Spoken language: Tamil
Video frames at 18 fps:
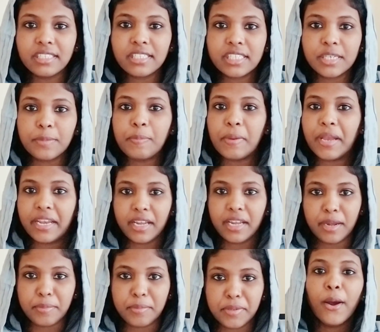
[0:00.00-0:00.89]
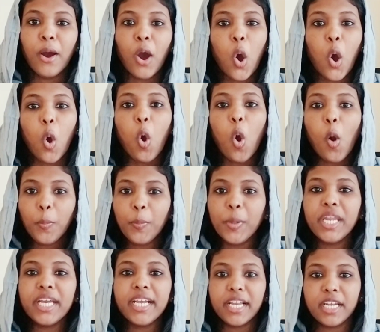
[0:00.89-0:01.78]
ஸ்டெப் என்ன அப்படின்னு கேட்டு
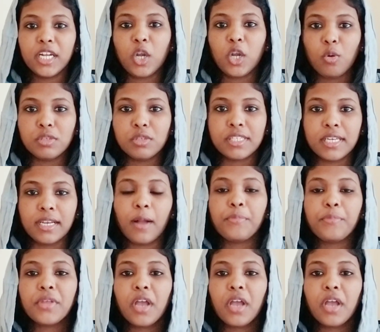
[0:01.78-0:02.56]
ஓப்பனிங் அண்ட் க்ளோசிங்